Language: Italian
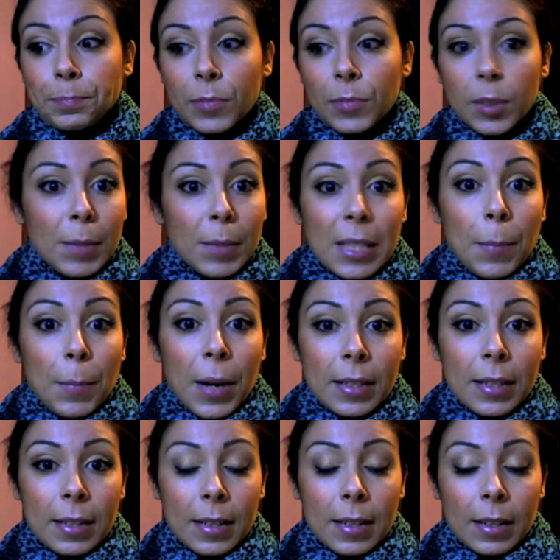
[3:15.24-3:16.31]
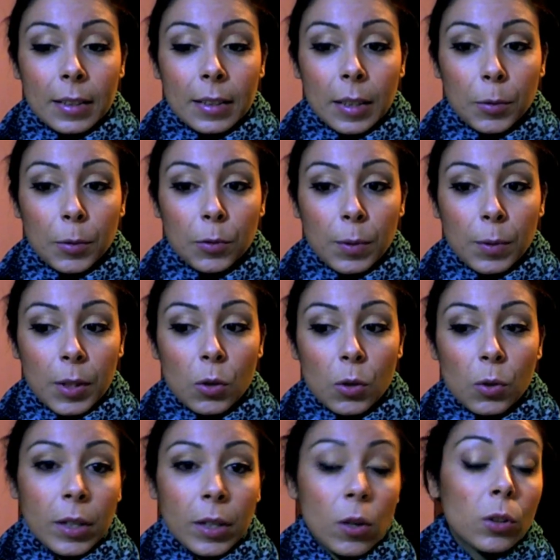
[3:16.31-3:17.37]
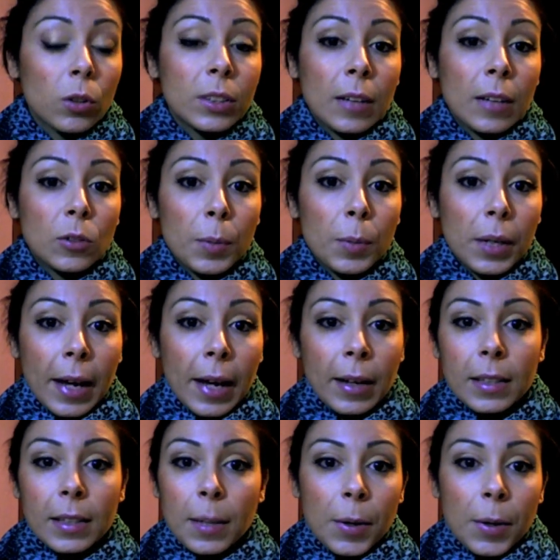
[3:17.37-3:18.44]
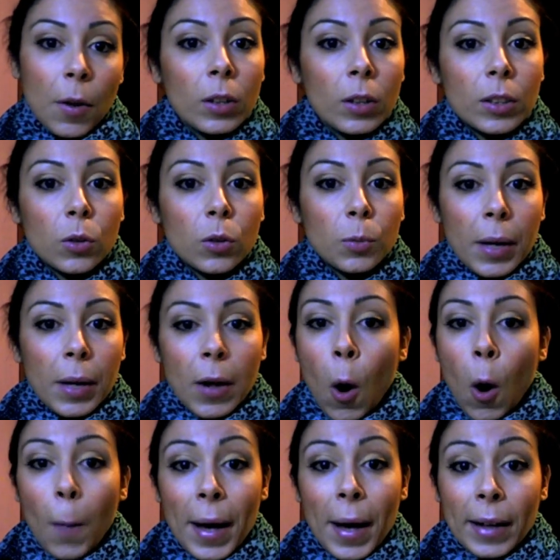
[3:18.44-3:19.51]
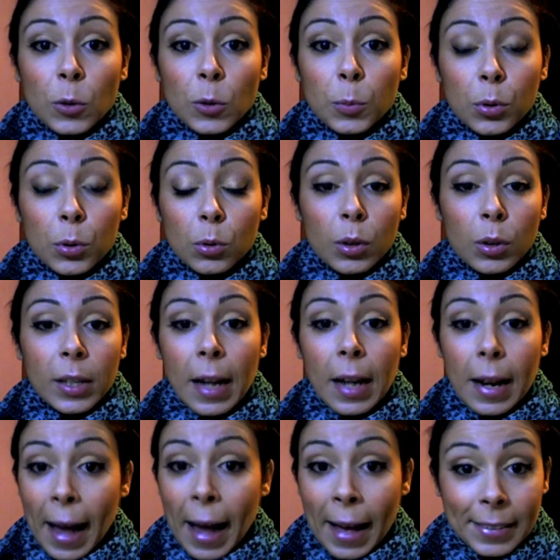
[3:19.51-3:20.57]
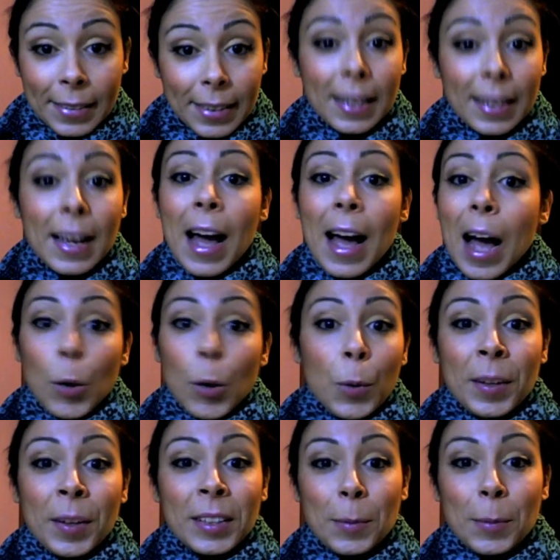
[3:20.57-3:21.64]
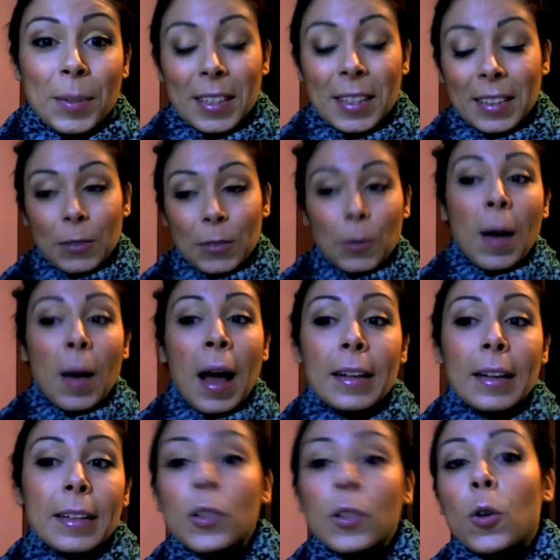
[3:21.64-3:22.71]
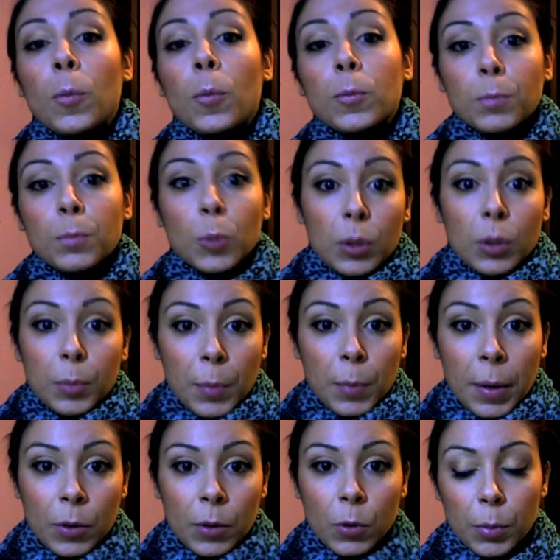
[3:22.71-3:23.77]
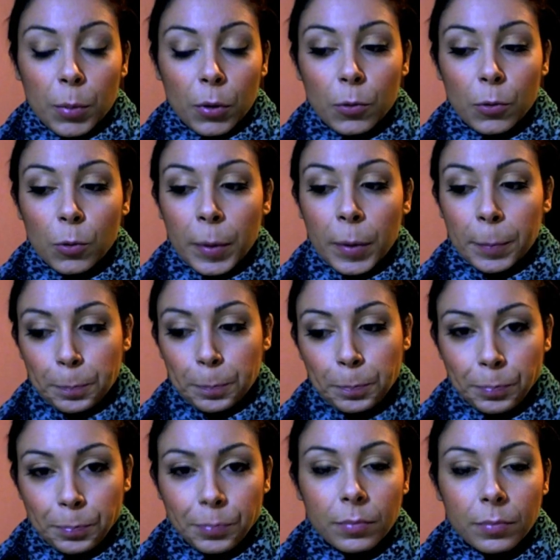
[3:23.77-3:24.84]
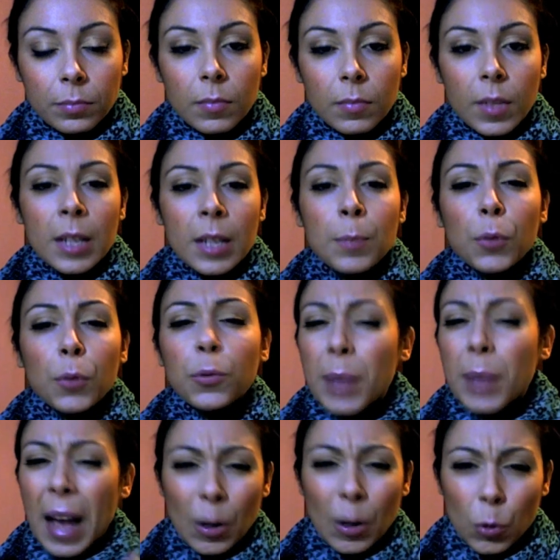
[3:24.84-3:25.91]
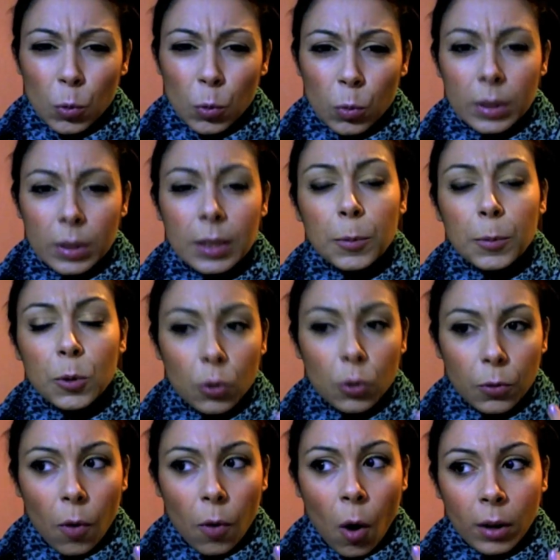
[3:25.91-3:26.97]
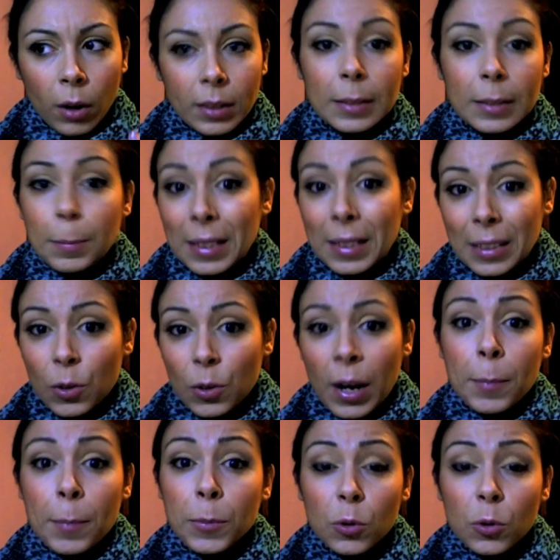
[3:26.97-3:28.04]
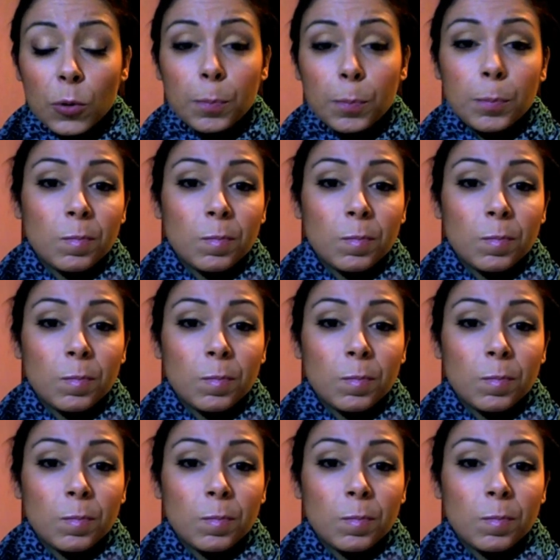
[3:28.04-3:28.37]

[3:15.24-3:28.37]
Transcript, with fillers: Mi sembra la stessa identica profumazione. L'ho notato perché la prima volta che ho aperto un prodotto Claren a momenti mi sentivo male. Io ho molti problemi con i profumi. I profumi acuti, molto forti, particolari, molto